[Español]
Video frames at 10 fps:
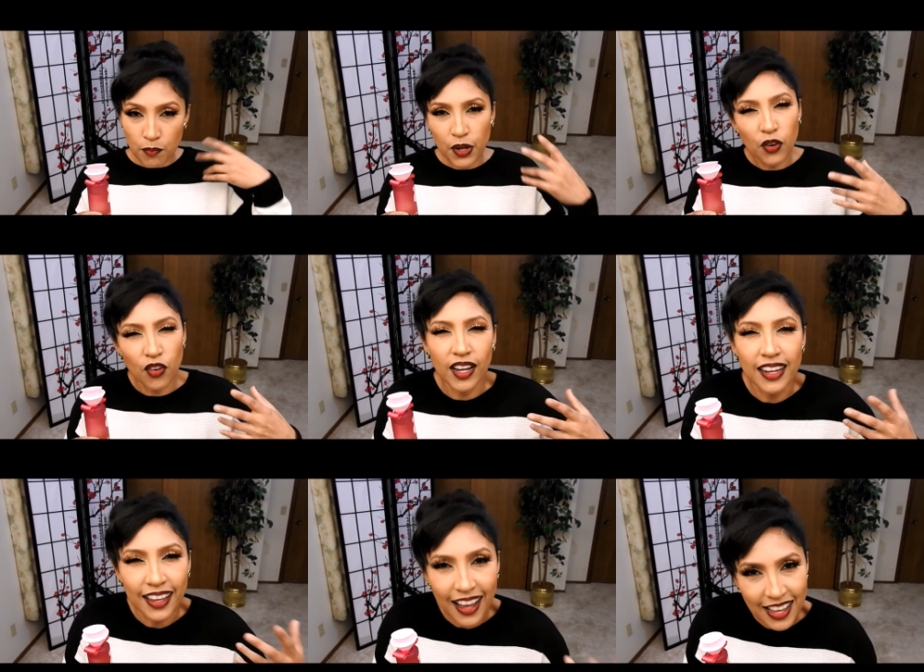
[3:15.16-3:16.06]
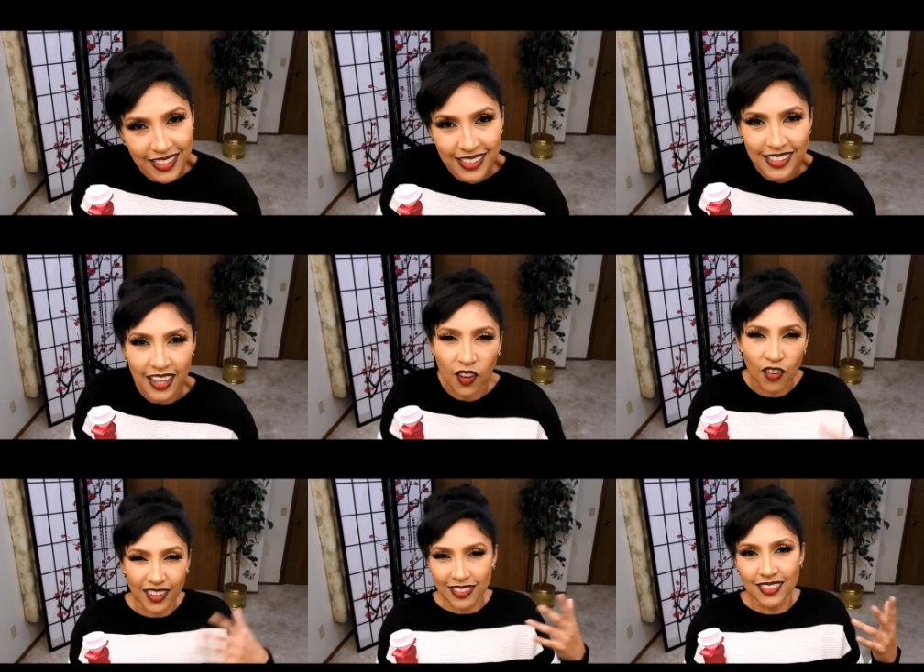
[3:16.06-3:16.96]
pero con elegancia,
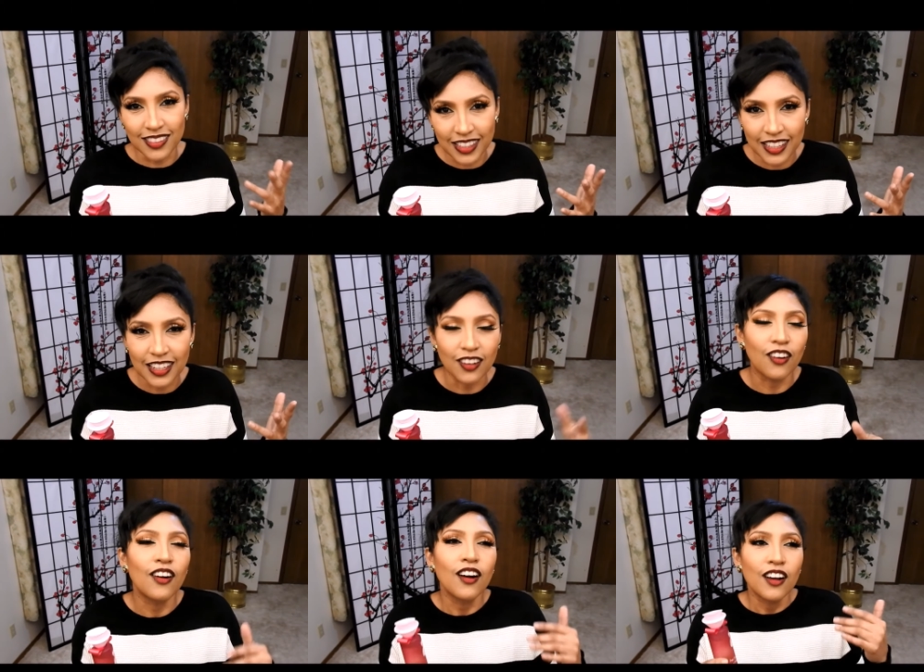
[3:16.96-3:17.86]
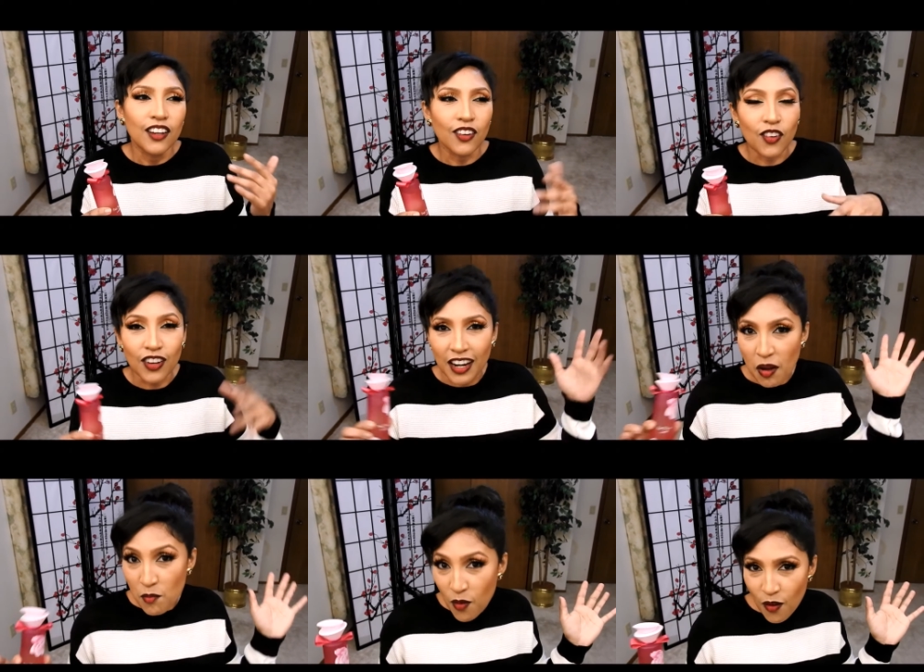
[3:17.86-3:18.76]
con estilo, no con
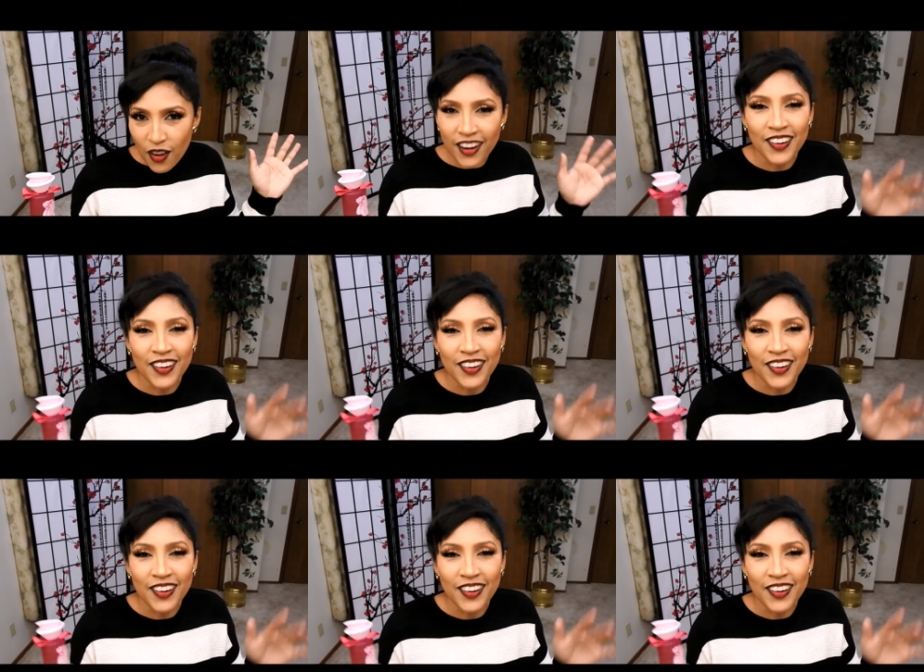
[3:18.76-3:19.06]
glamour,